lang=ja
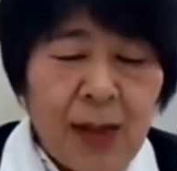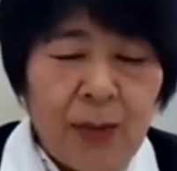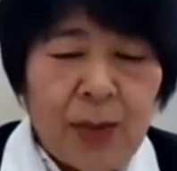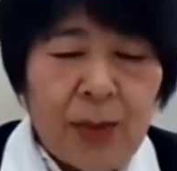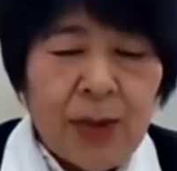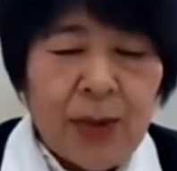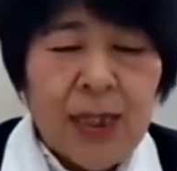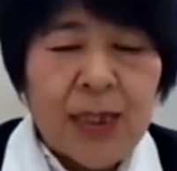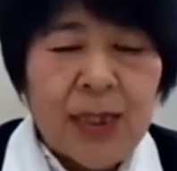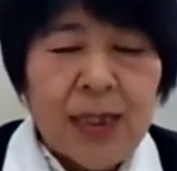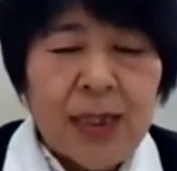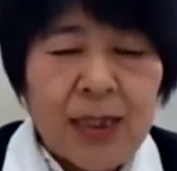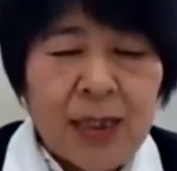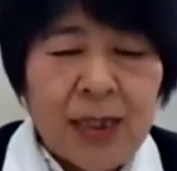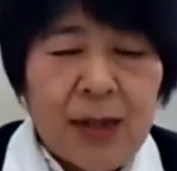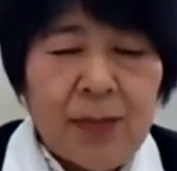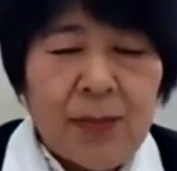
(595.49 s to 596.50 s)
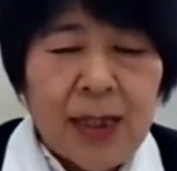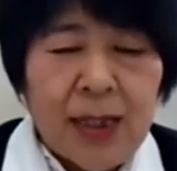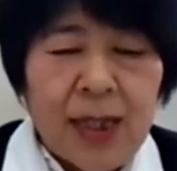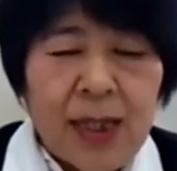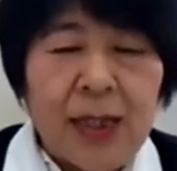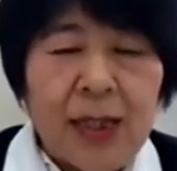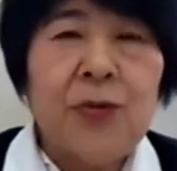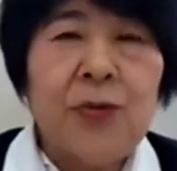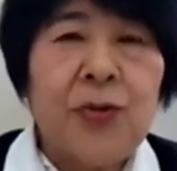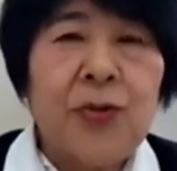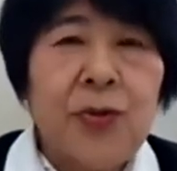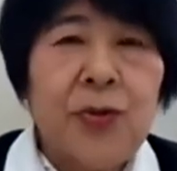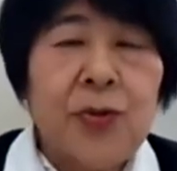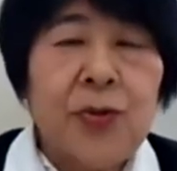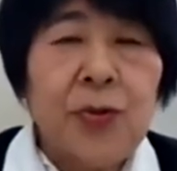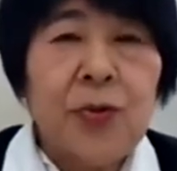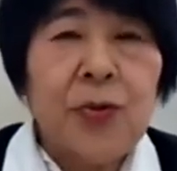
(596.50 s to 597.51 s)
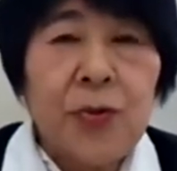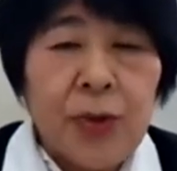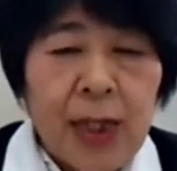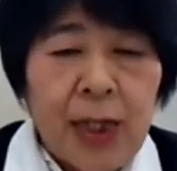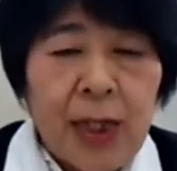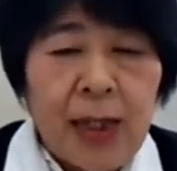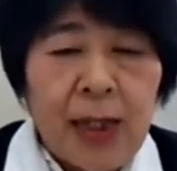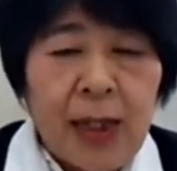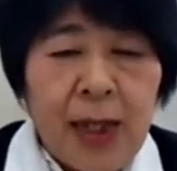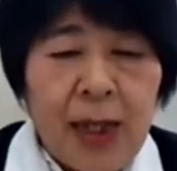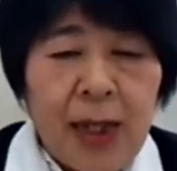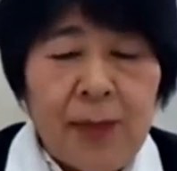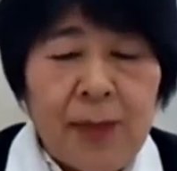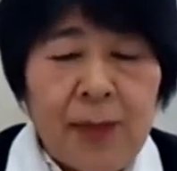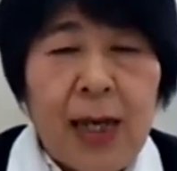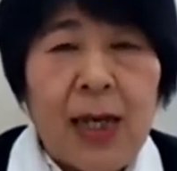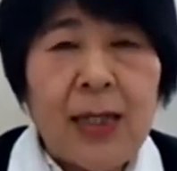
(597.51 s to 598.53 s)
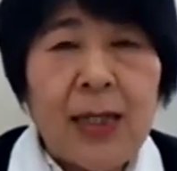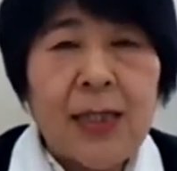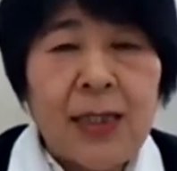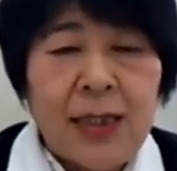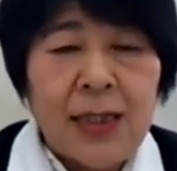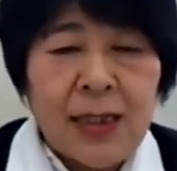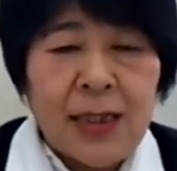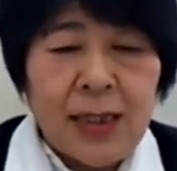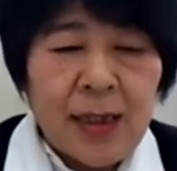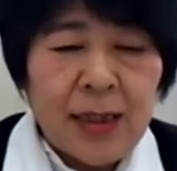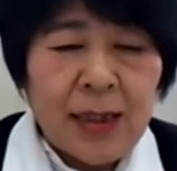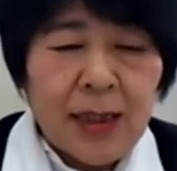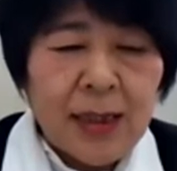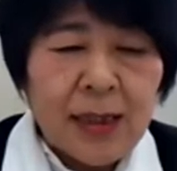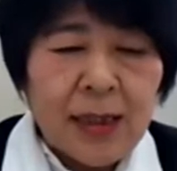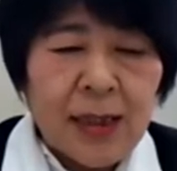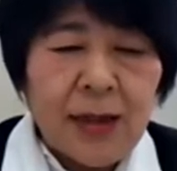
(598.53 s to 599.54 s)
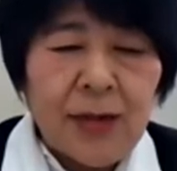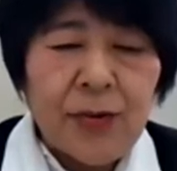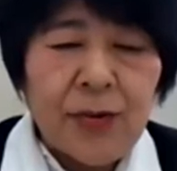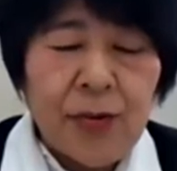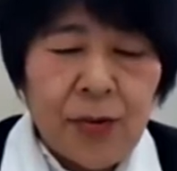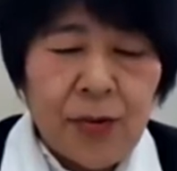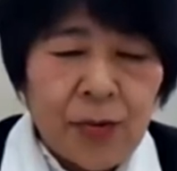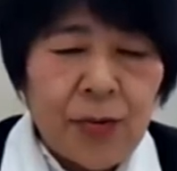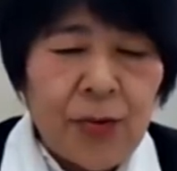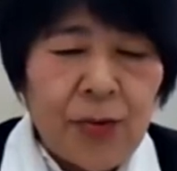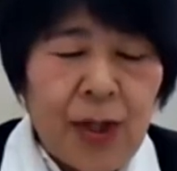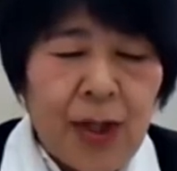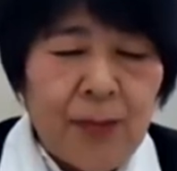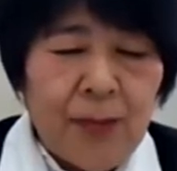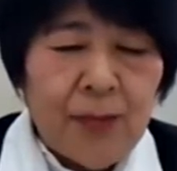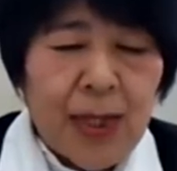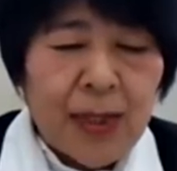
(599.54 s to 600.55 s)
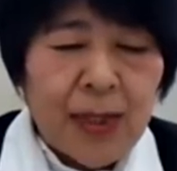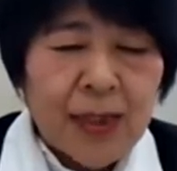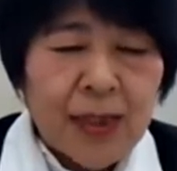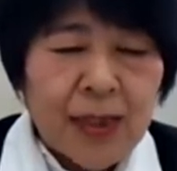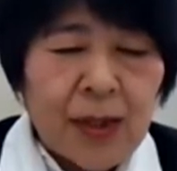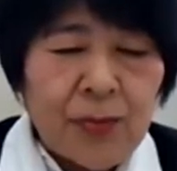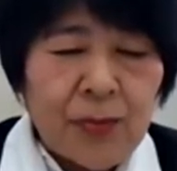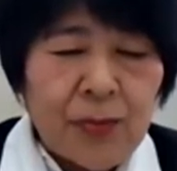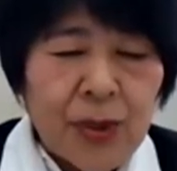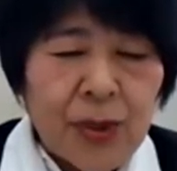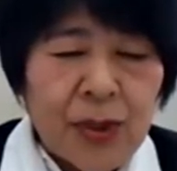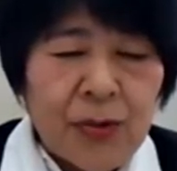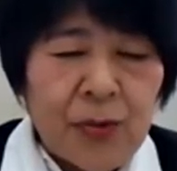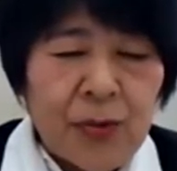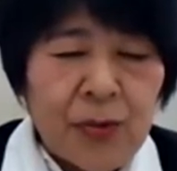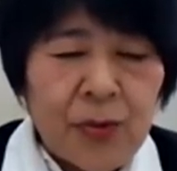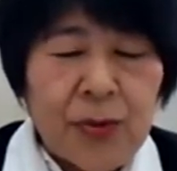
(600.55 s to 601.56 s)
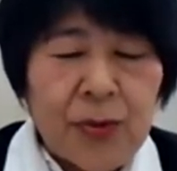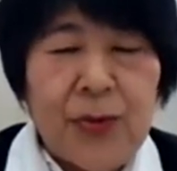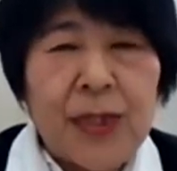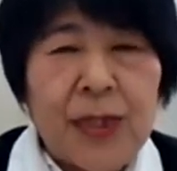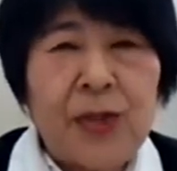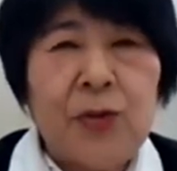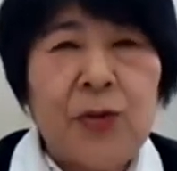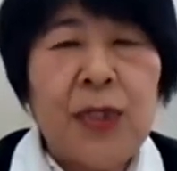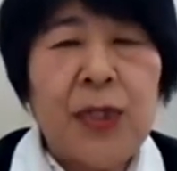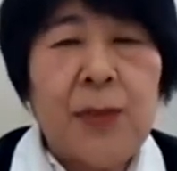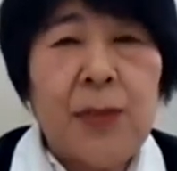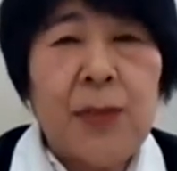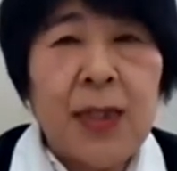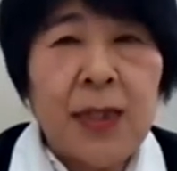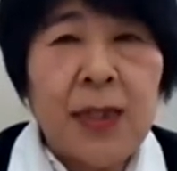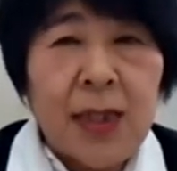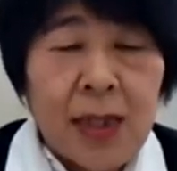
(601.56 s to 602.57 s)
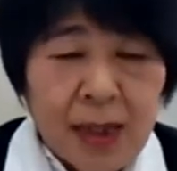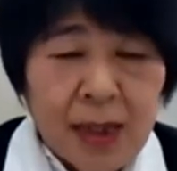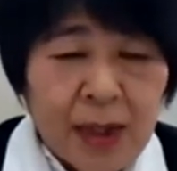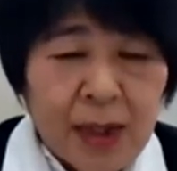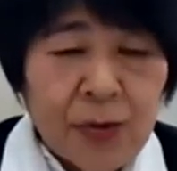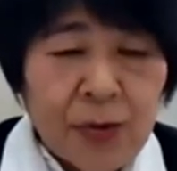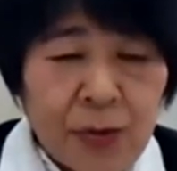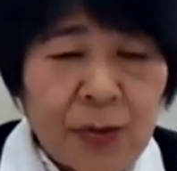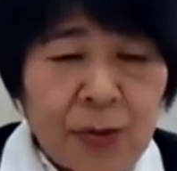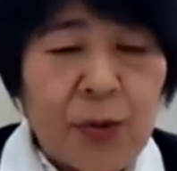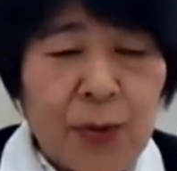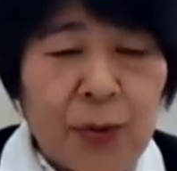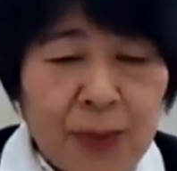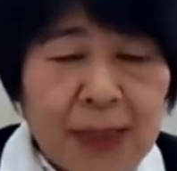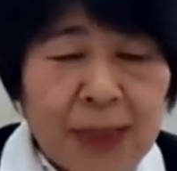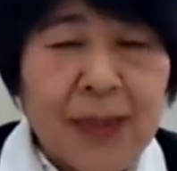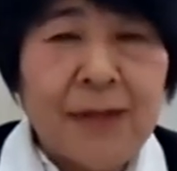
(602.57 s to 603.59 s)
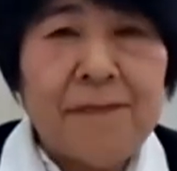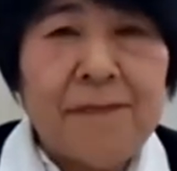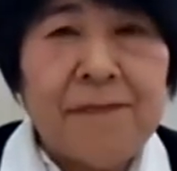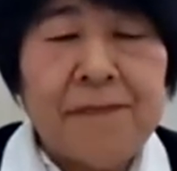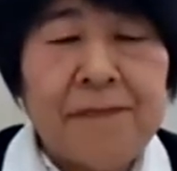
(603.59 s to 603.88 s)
まあ、私たちがまあ対応することで、まあ、安心していただけるよう、まあ、スタッフ一同、まあ、努めてまいりたいなと思います。